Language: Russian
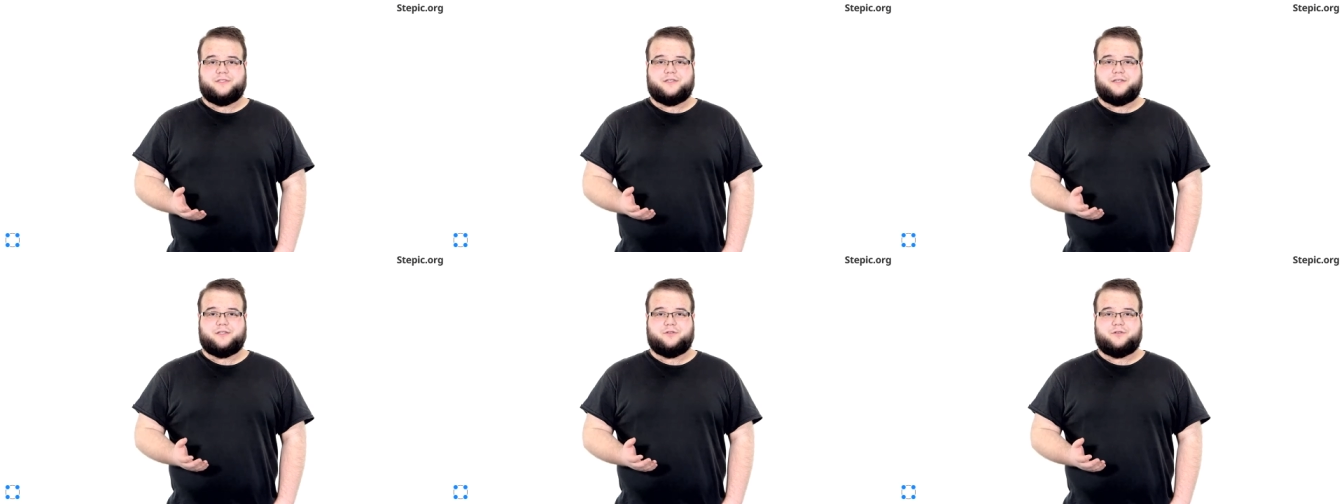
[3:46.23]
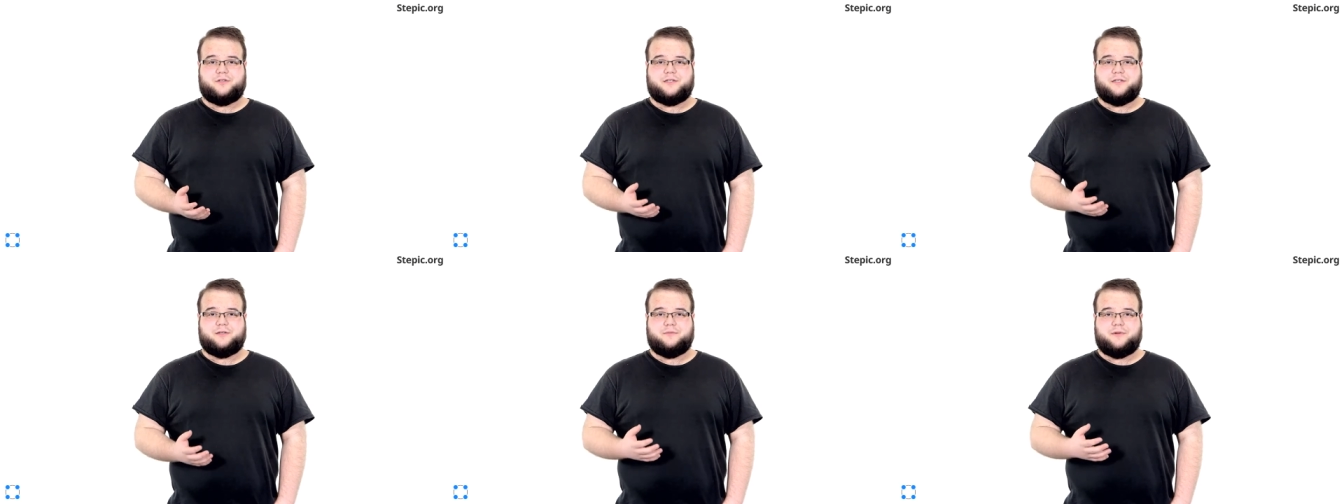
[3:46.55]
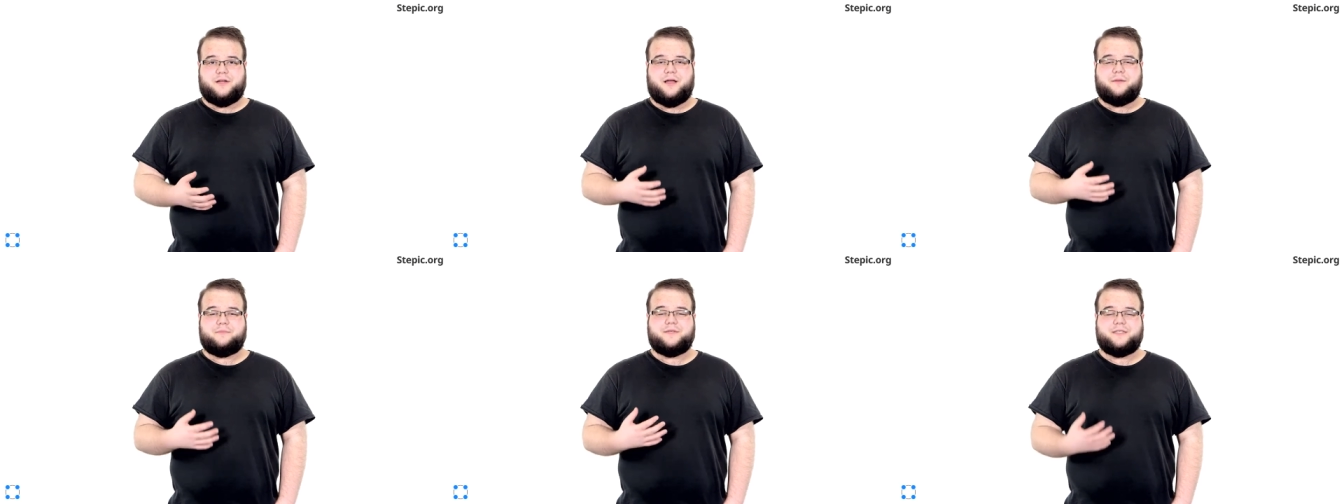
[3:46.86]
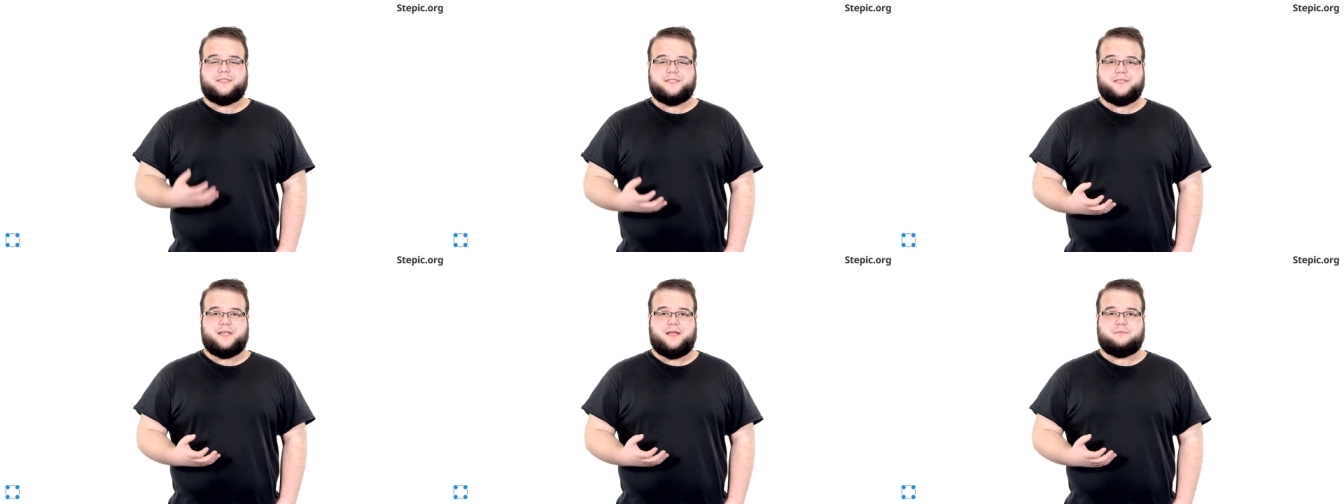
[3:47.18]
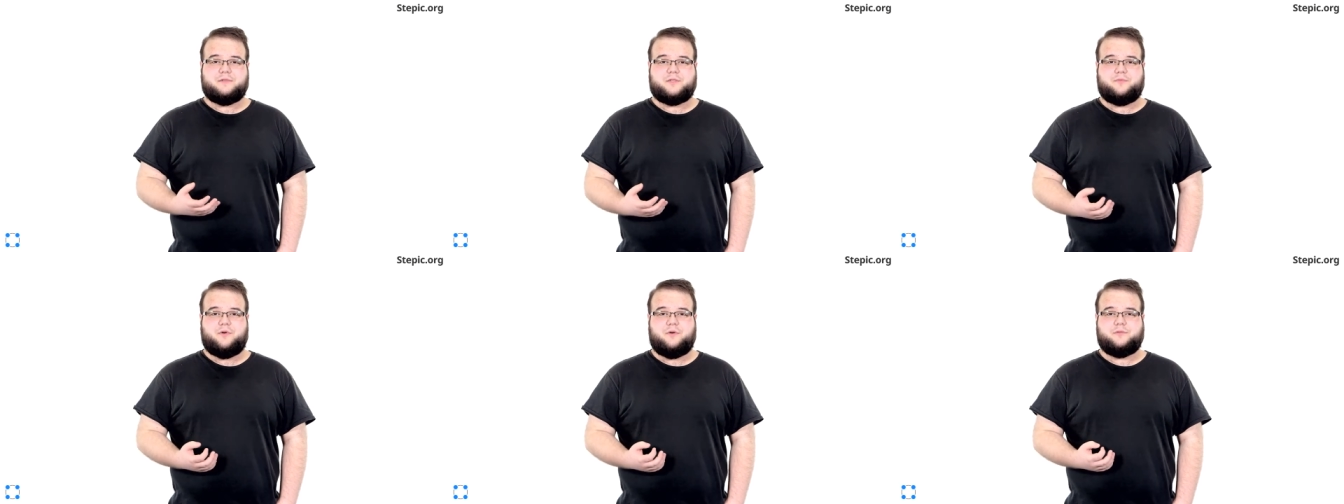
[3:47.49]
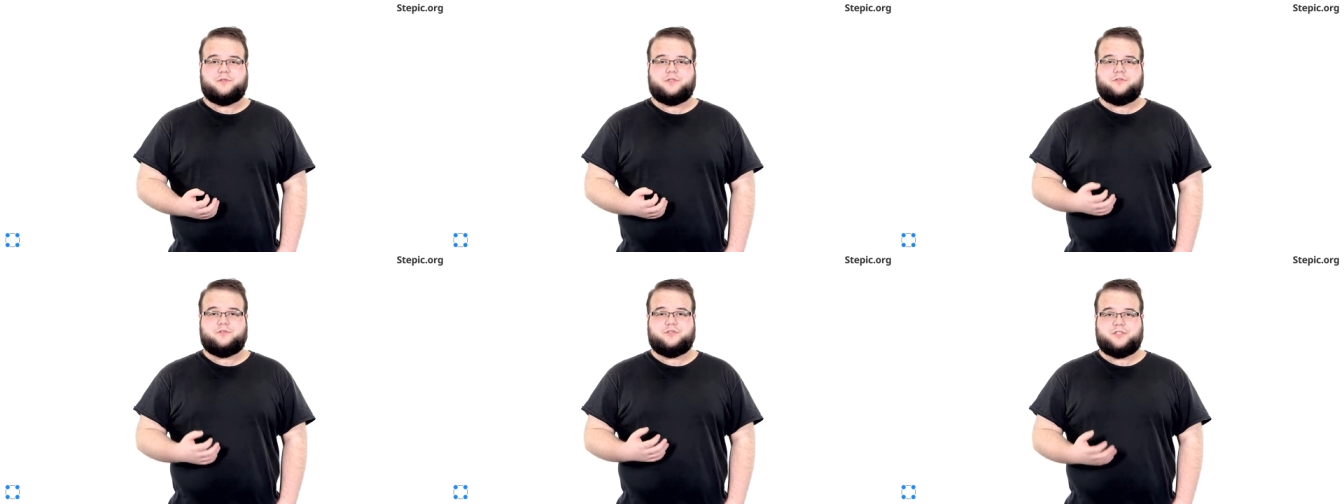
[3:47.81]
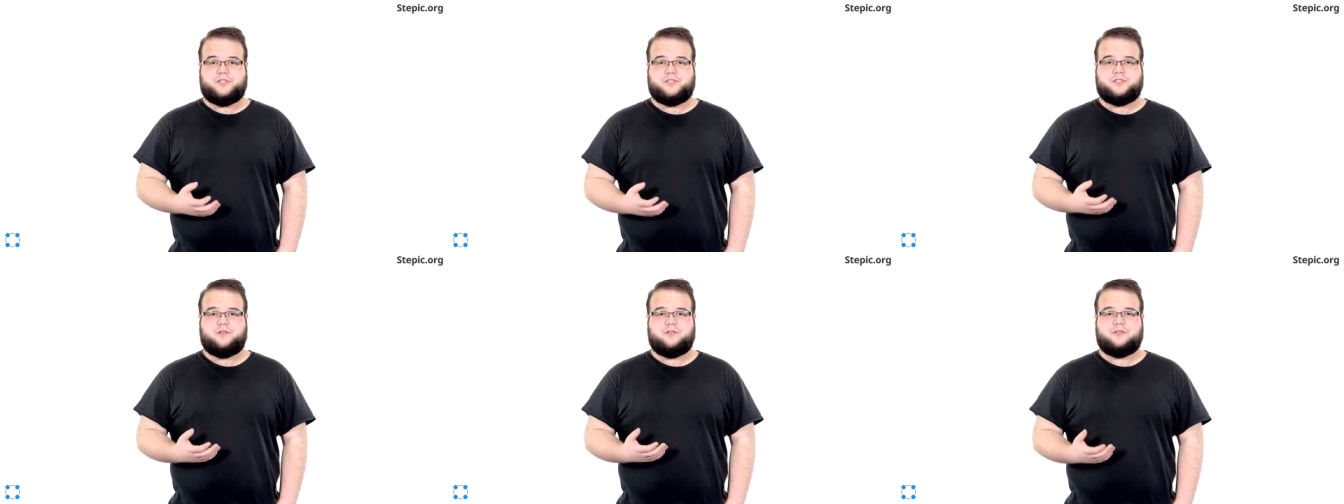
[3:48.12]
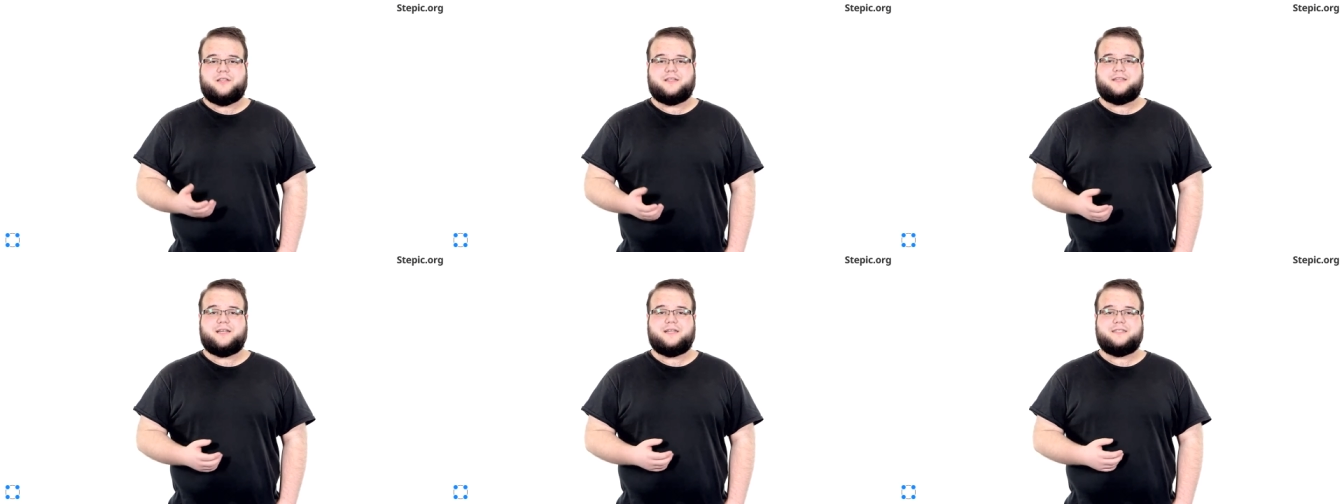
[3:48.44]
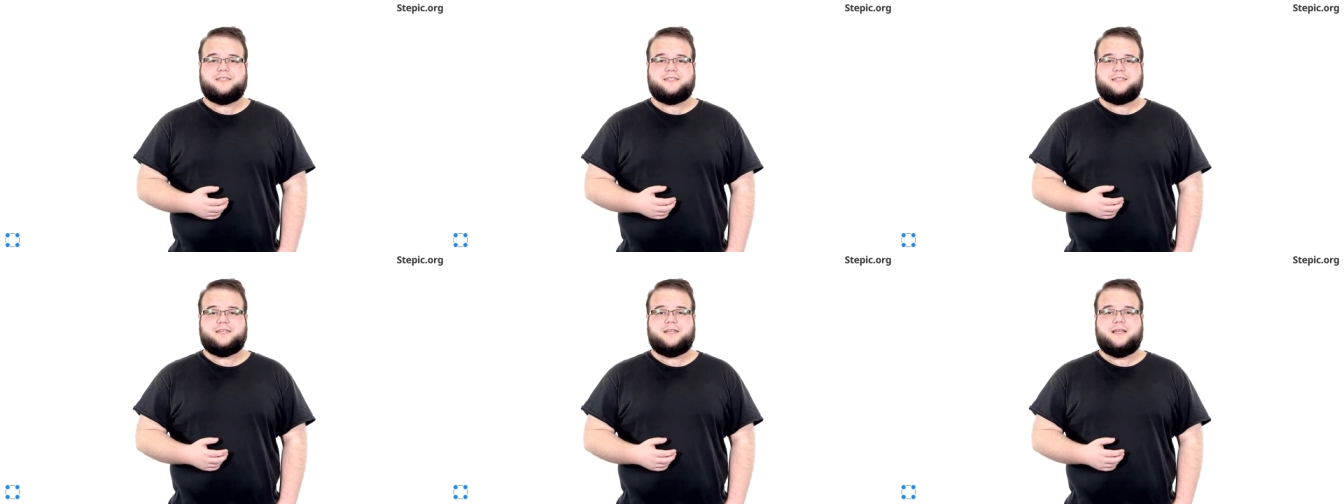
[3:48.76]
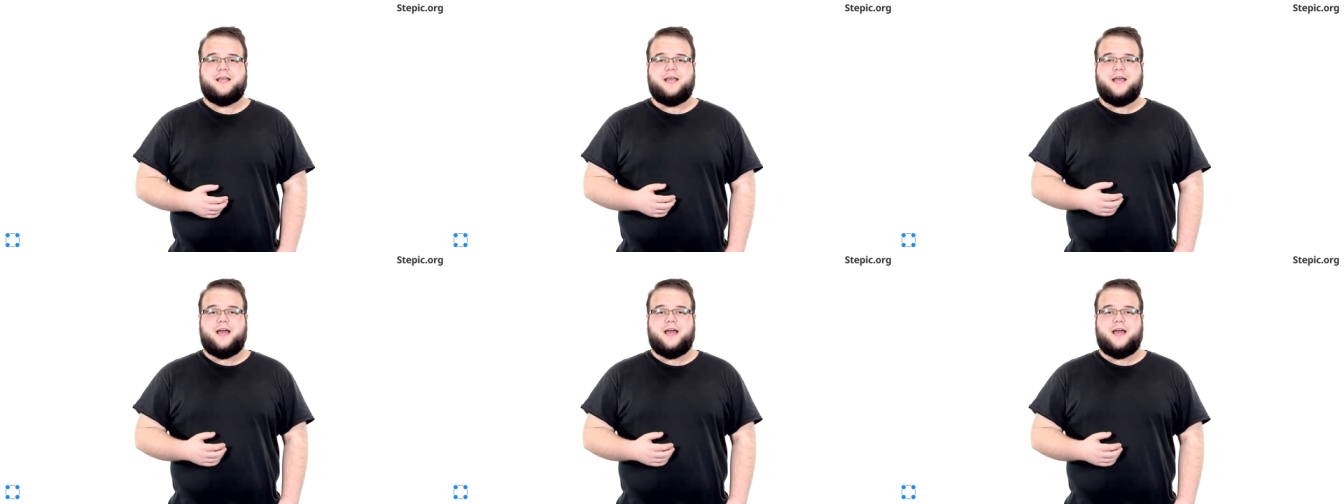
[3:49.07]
которые мы объясняем с помощью JSON-нотации,